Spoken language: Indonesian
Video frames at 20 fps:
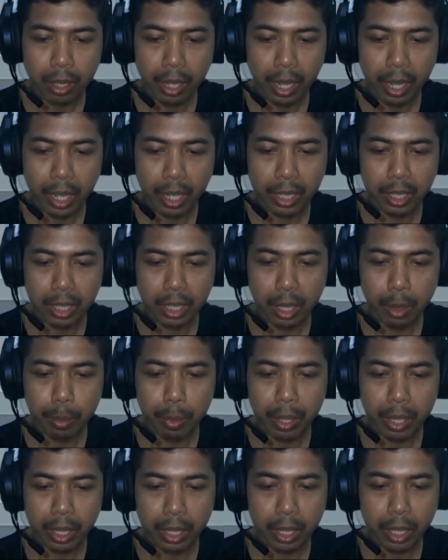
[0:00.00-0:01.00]
Ah, ini dia
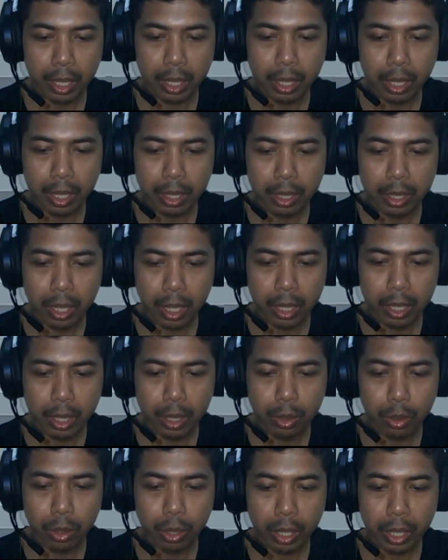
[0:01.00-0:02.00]
blender dan
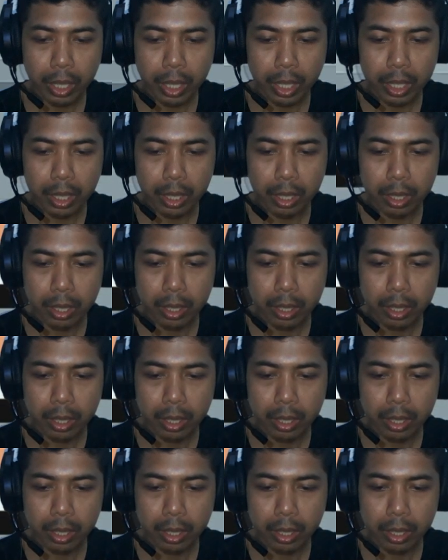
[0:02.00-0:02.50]
terakhir gorengan.